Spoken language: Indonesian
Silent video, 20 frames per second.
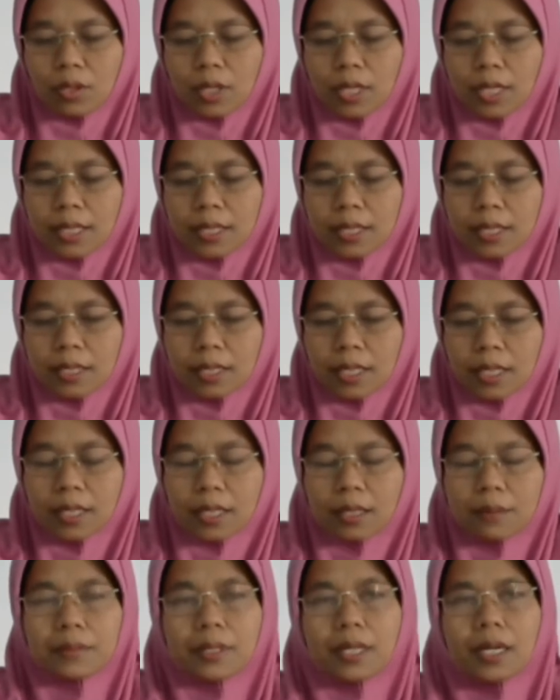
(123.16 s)
الذين
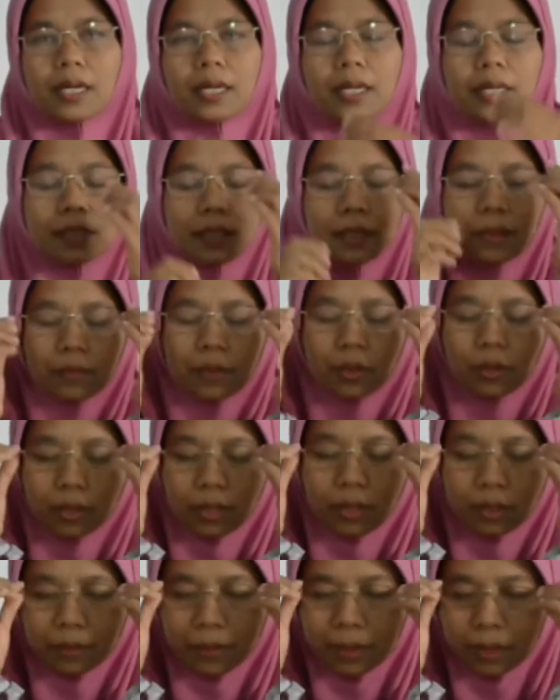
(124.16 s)
أنعمت عليهم
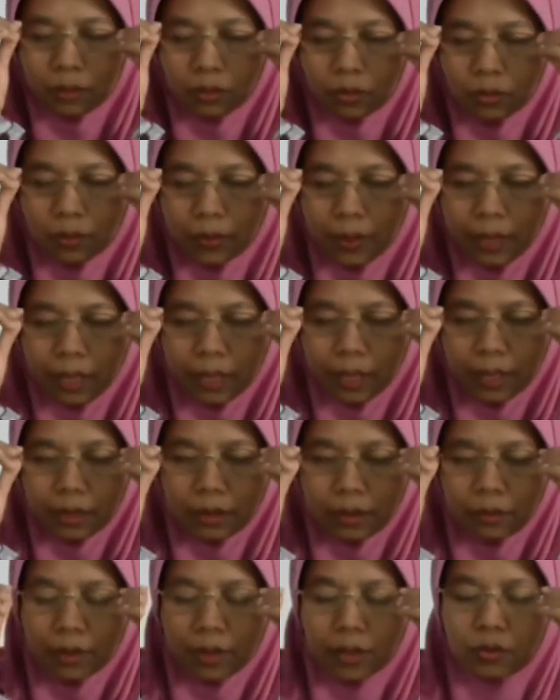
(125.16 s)
غير المغضوب
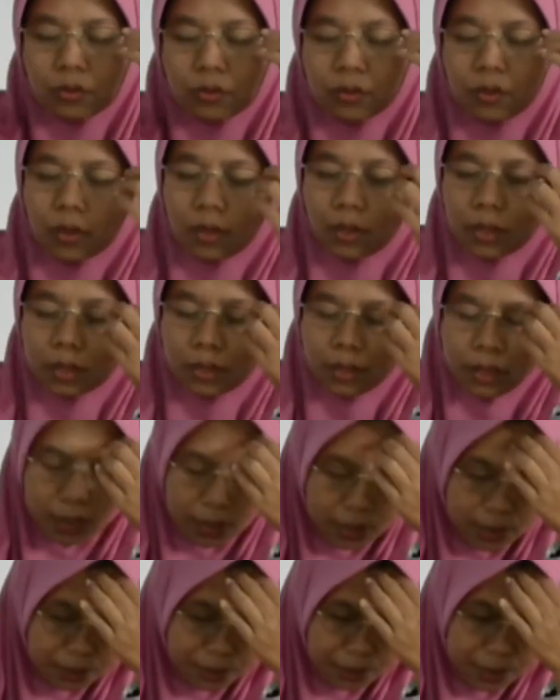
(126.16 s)
عليهم ولا الضالين
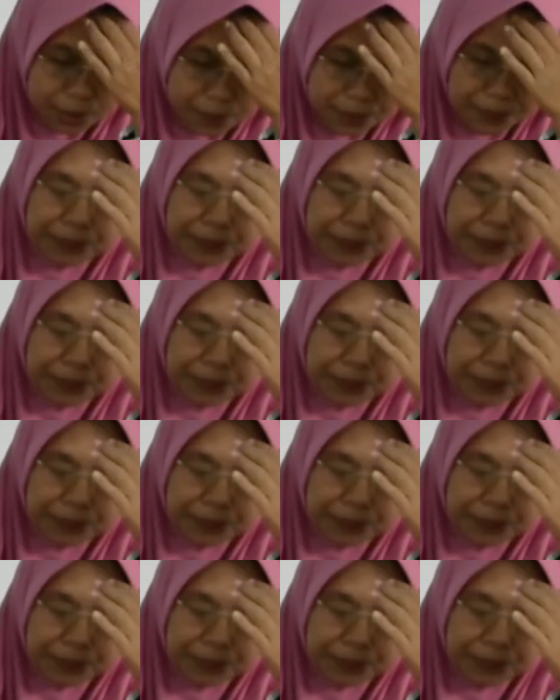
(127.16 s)
آمين